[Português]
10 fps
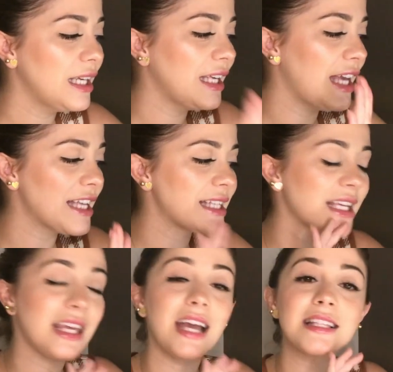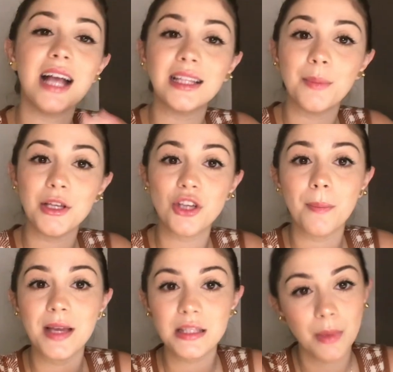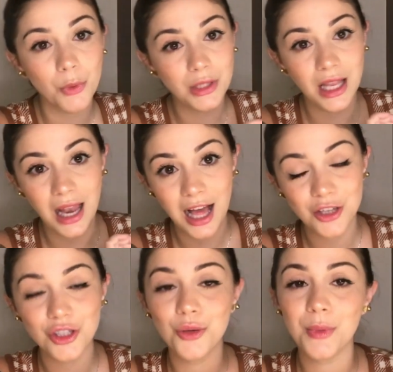e esse aqui é exatamente a mesma modelagem,